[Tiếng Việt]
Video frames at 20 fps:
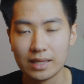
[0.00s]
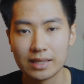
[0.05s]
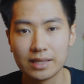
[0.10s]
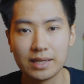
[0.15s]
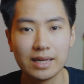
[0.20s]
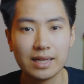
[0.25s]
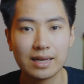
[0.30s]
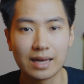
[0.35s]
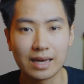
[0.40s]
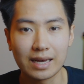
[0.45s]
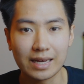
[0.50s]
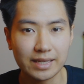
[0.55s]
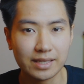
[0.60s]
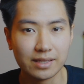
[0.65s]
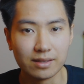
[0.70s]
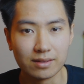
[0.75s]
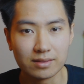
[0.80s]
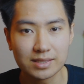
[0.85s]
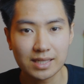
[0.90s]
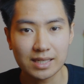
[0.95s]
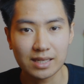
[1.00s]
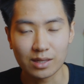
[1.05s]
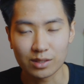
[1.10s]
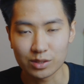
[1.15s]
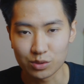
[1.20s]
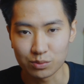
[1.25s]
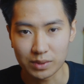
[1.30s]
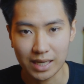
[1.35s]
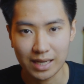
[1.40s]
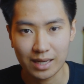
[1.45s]
Thế nên là hãy nhớ rằng là
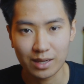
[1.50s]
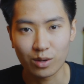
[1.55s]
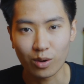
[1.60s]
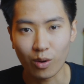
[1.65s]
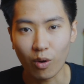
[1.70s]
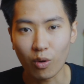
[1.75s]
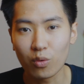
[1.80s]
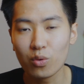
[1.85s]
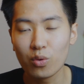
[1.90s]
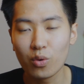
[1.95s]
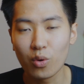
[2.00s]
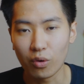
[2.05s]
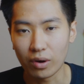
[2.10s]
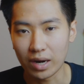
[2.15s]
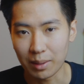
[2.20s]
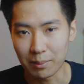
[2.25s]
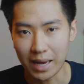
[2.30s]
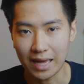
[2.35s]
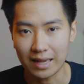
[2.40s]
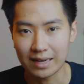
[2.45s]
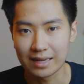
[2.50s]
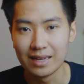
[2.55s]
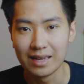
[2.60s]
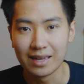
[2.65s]
chúng ta có Google là bạn.